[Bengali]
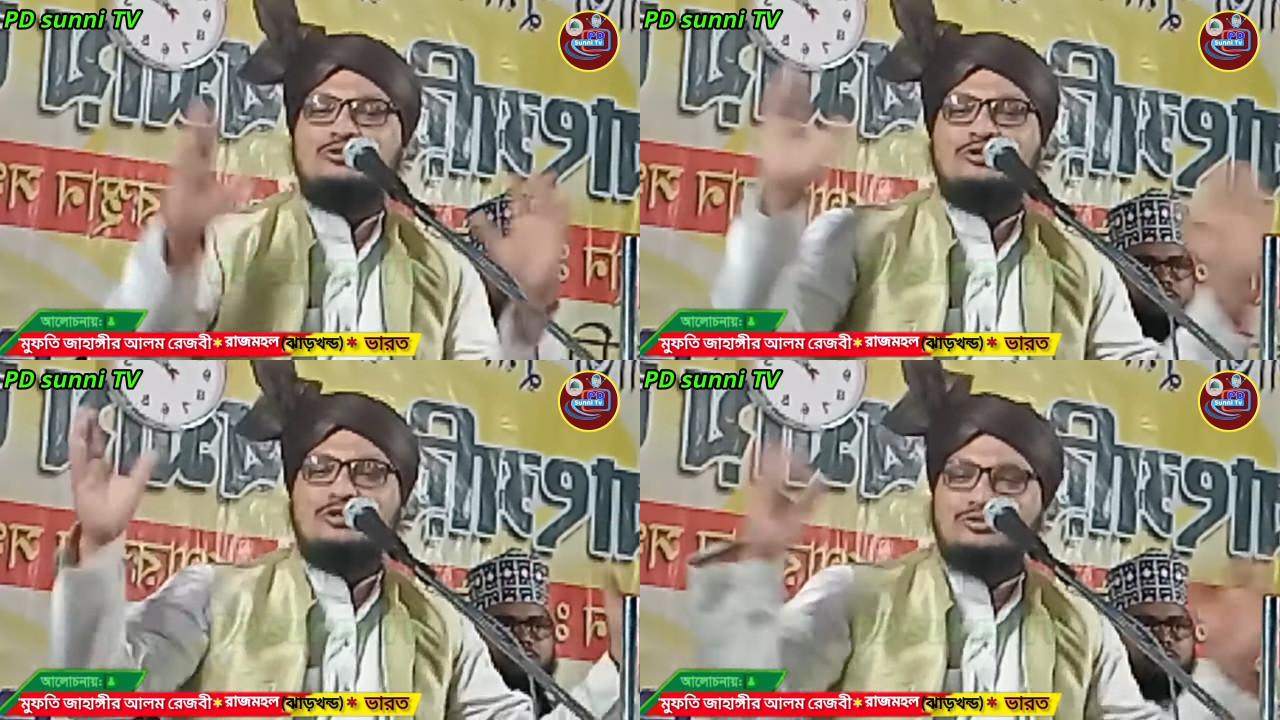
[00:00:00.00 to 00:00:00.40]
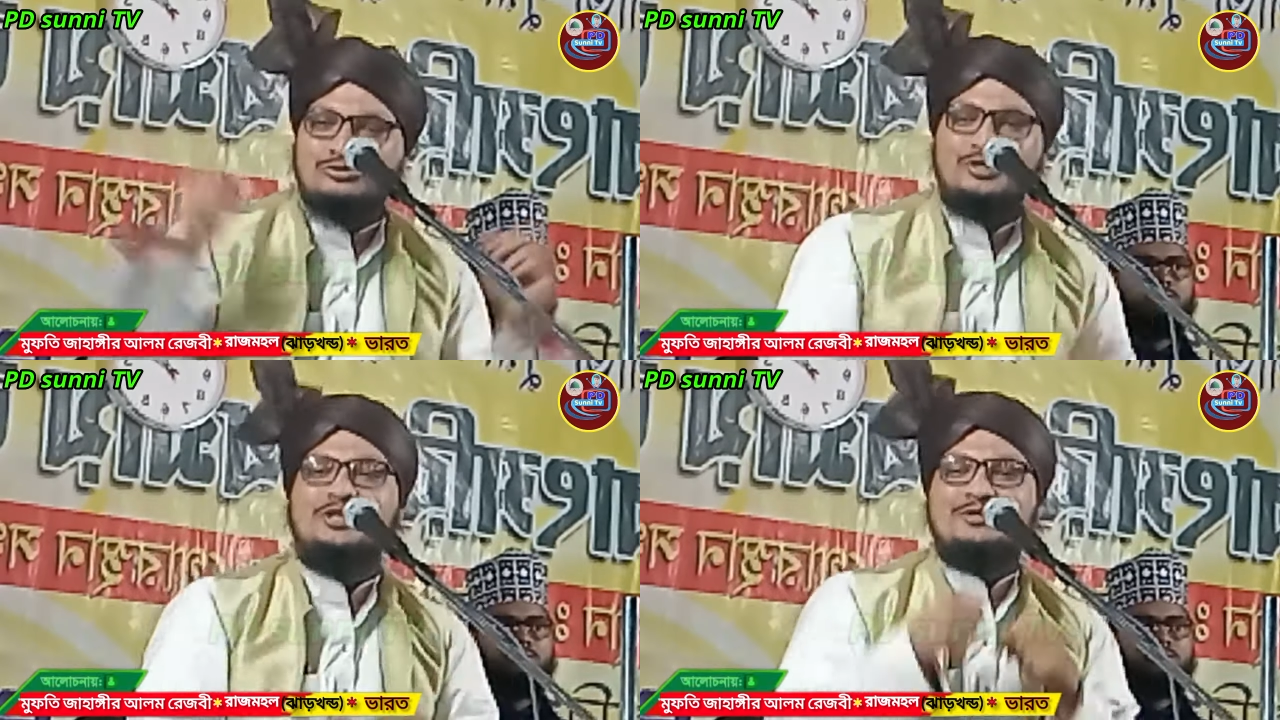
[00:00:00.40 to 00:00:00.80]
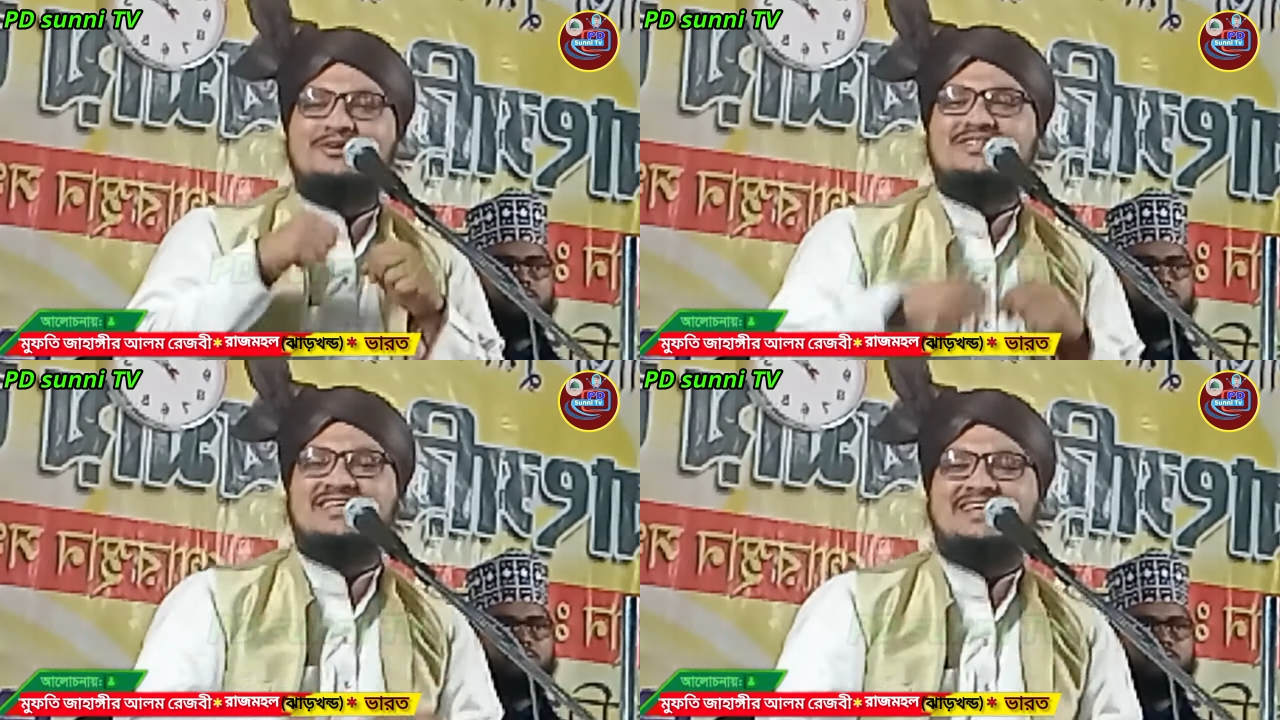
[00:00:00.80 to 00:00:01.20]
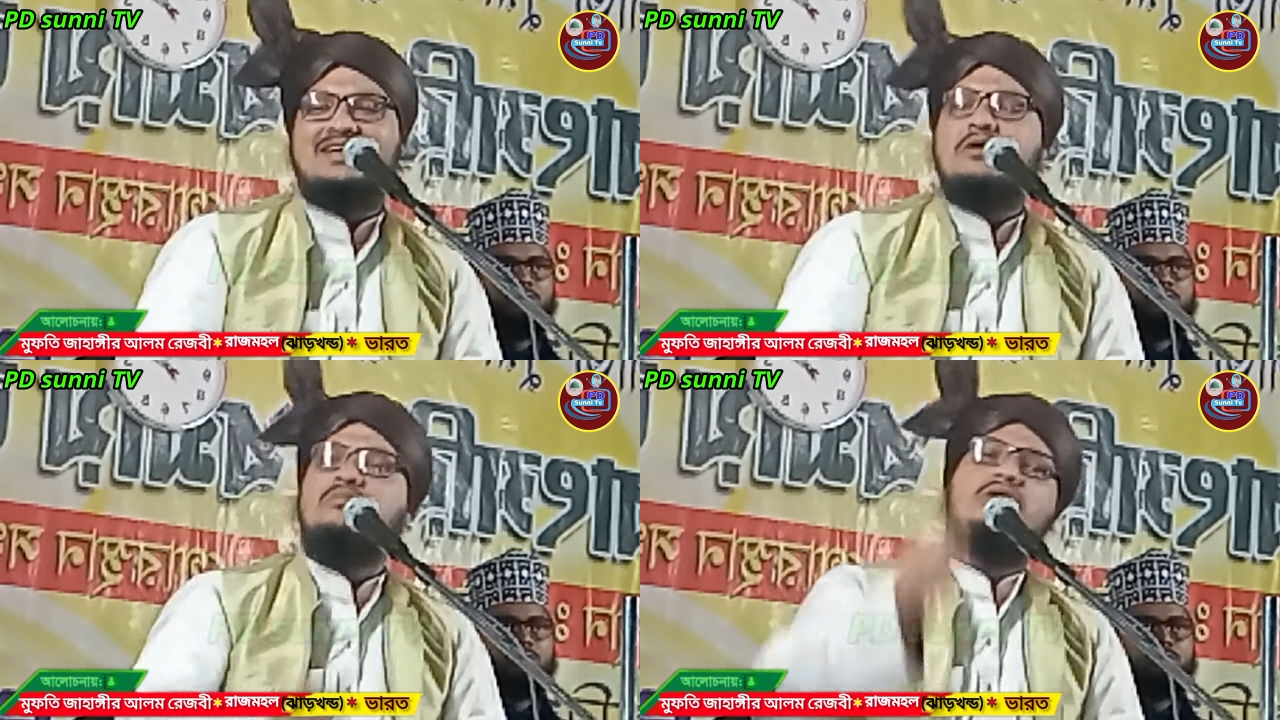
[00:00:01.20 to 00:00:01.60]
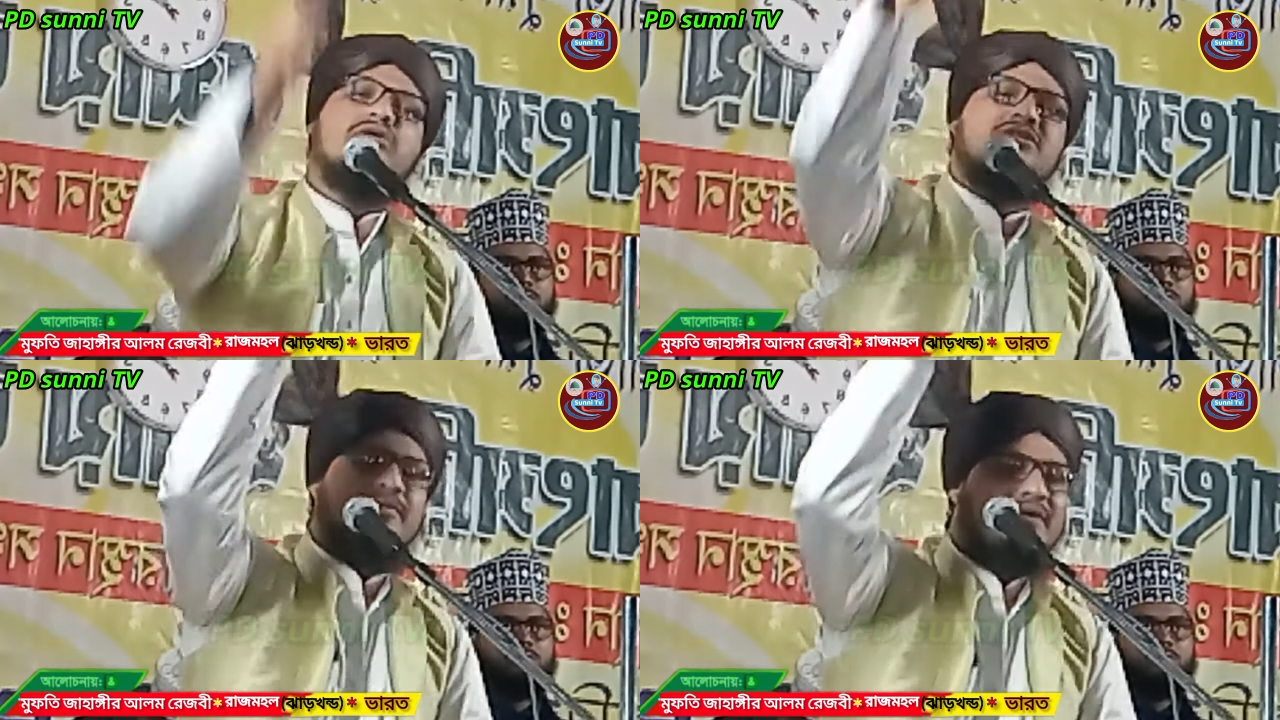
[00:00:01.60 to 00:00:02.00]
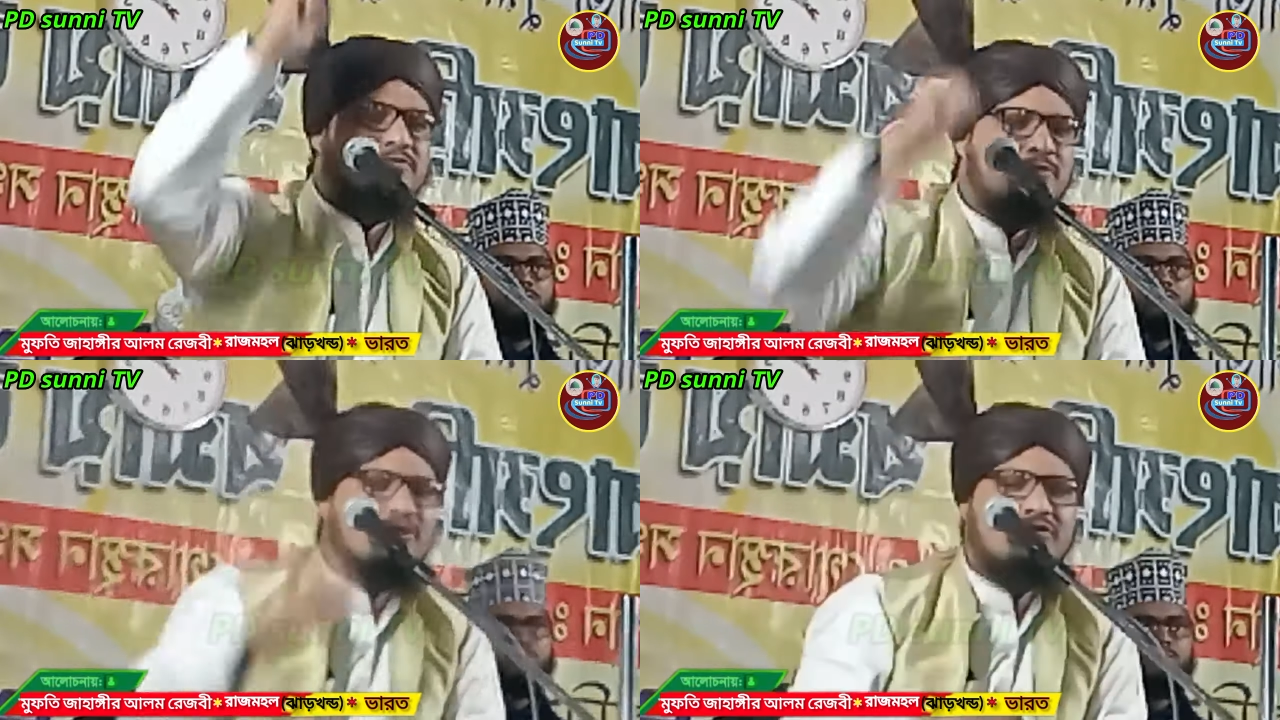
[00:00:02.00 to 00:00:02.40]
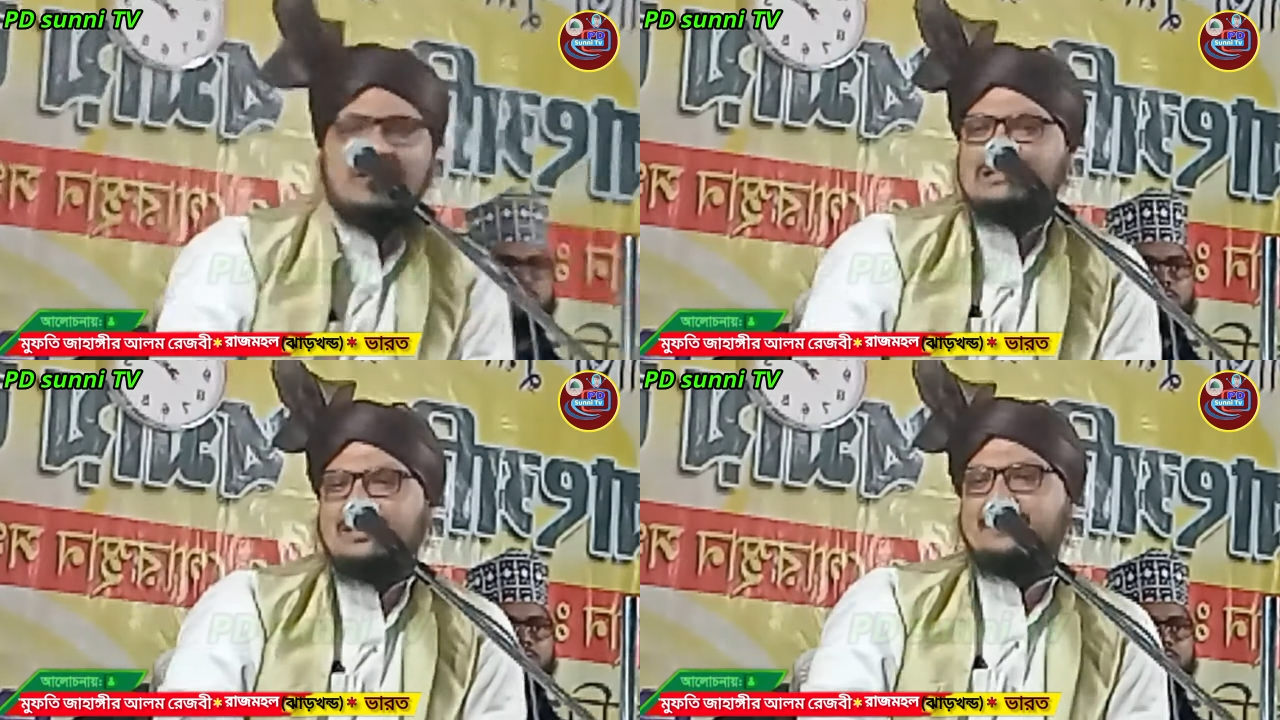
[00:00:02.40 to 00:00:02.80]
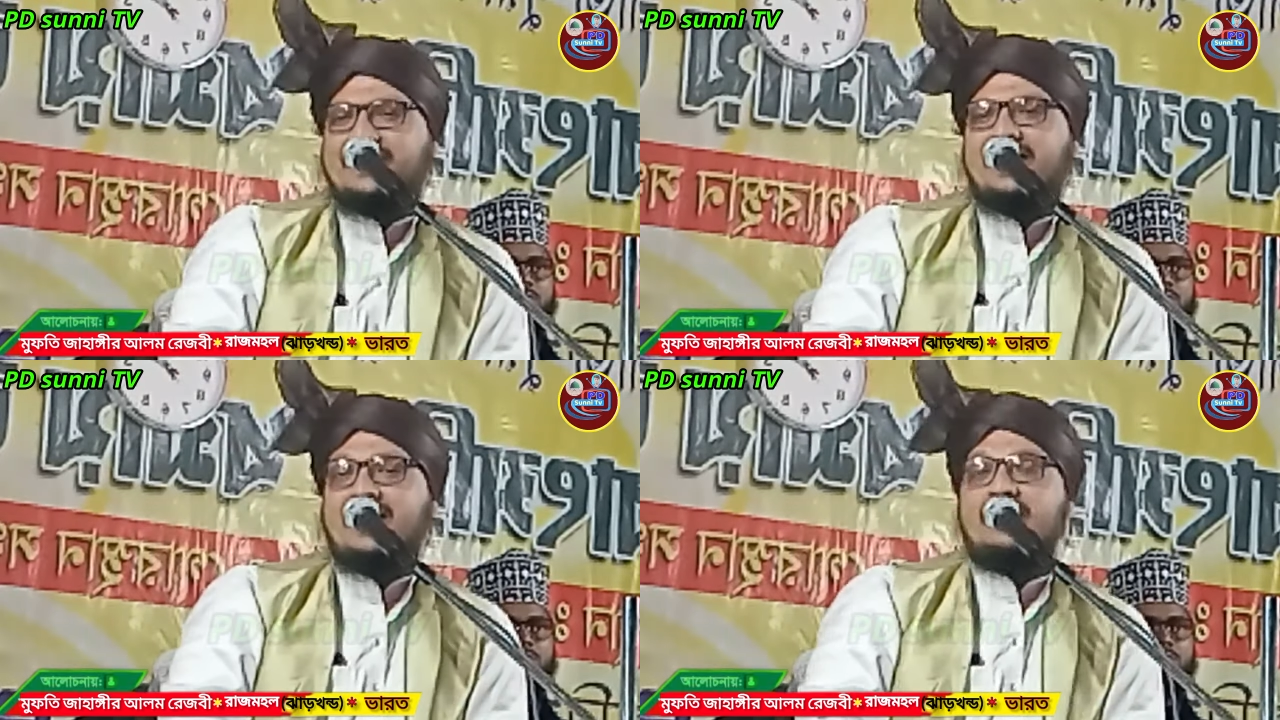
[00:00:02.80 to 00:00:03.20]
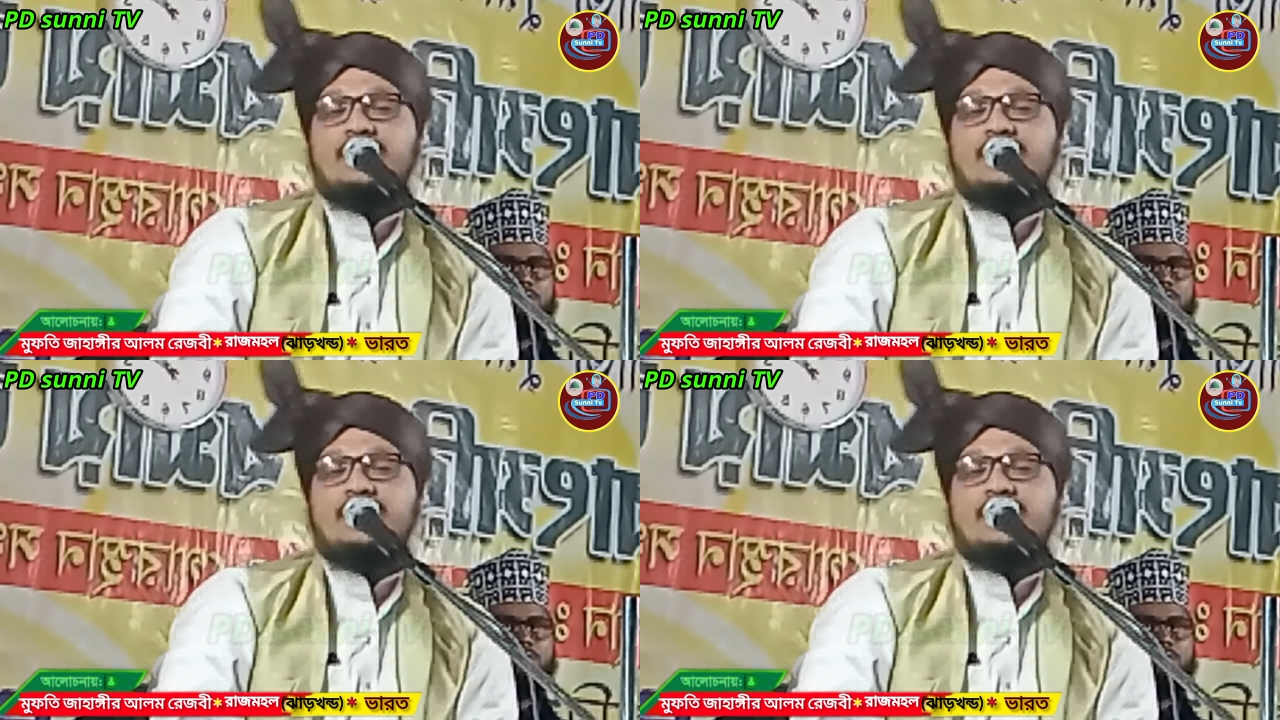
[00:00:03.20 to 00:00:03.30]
শরীয়ত তৈরি করছে ফরজ নামাজ পর করা যাবে না